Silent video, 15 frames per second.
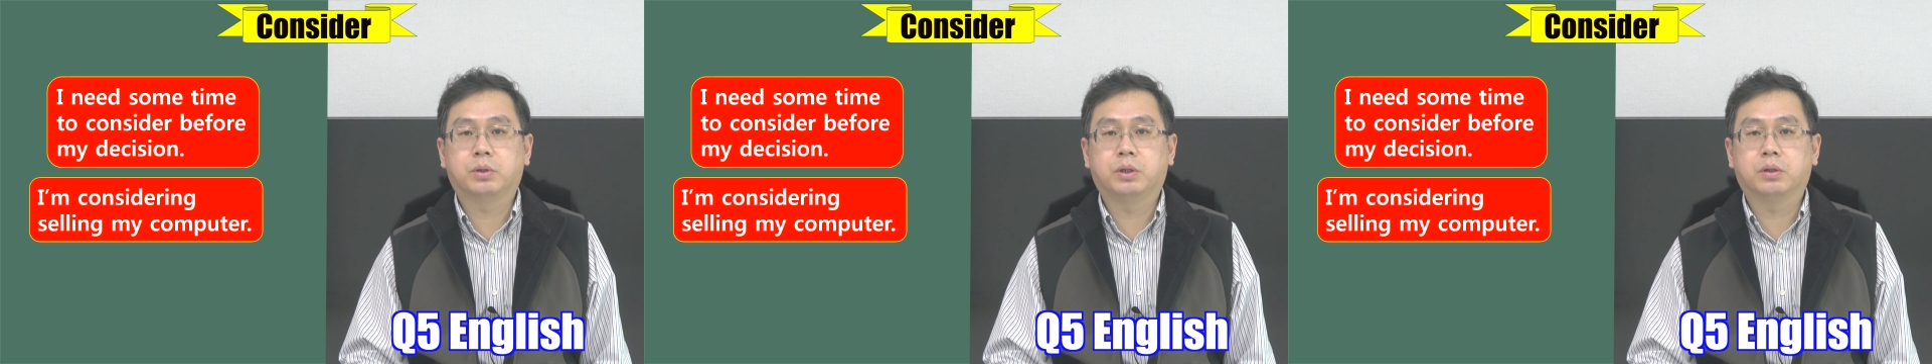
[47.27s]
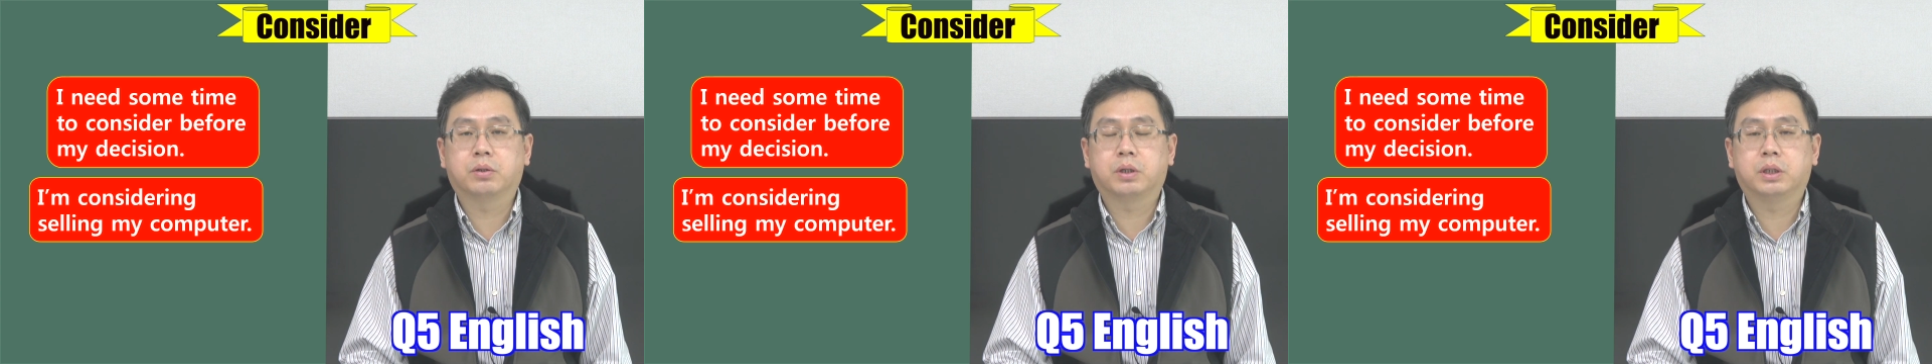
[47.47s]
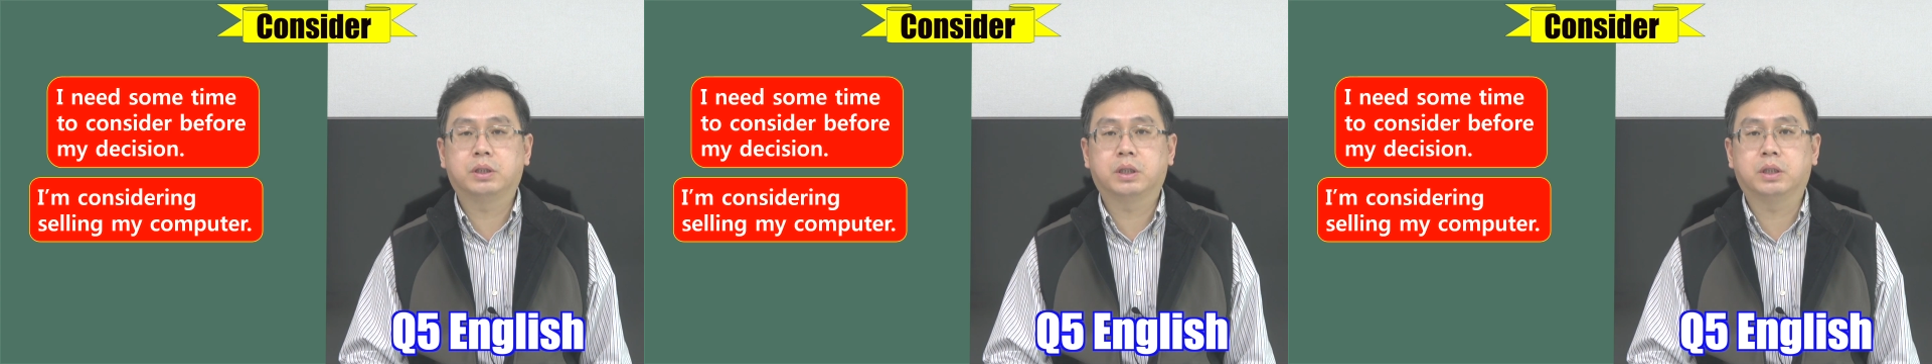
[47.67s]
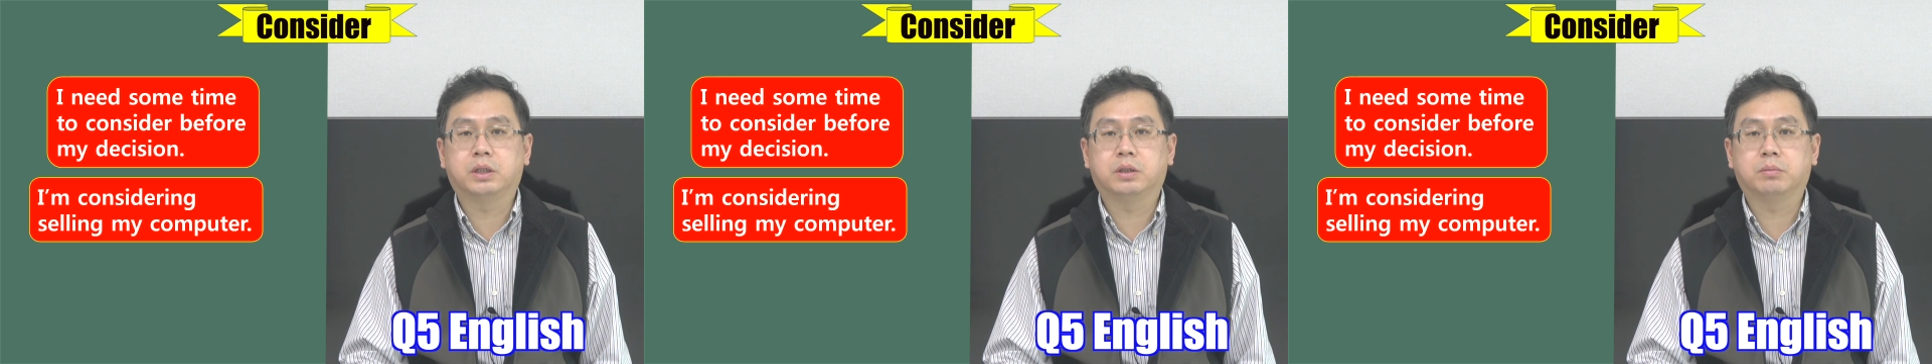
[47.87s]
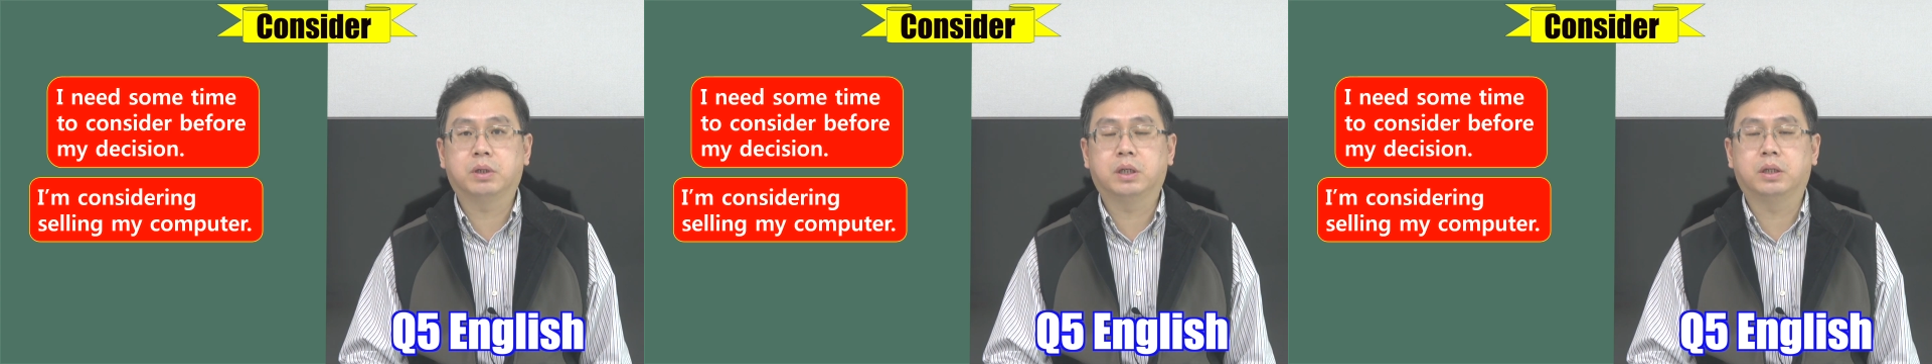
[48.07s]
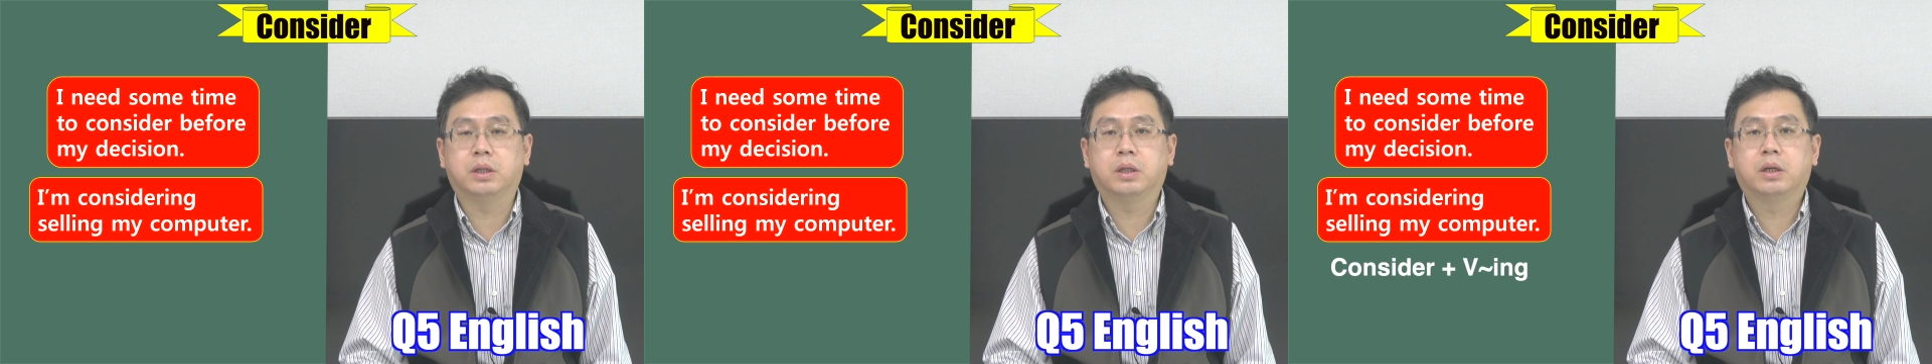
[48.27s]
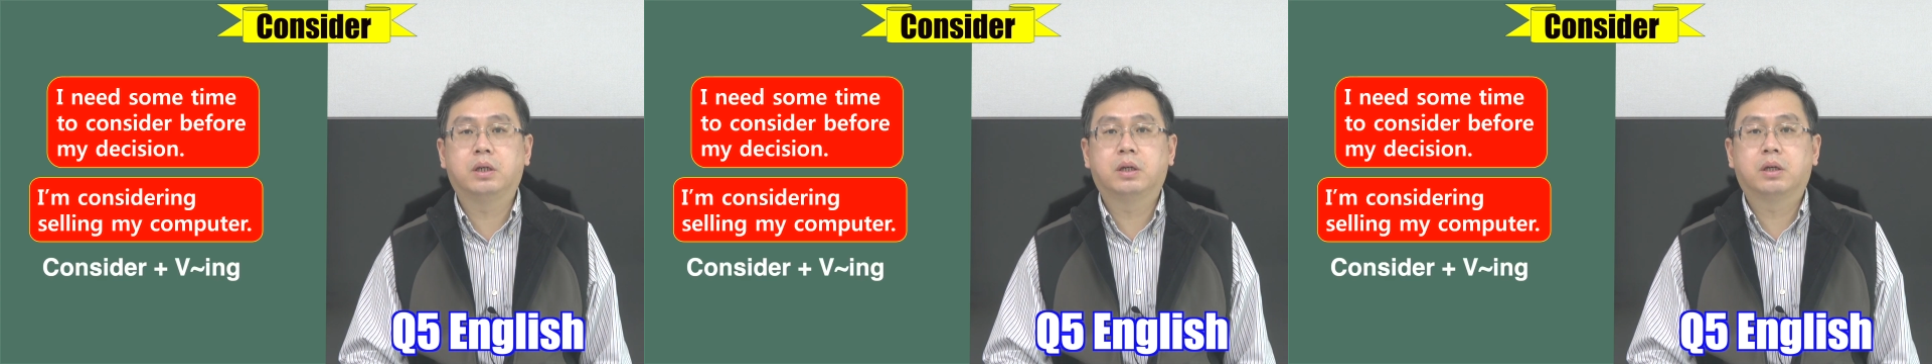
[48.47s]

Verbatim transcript: 기억하시겠지만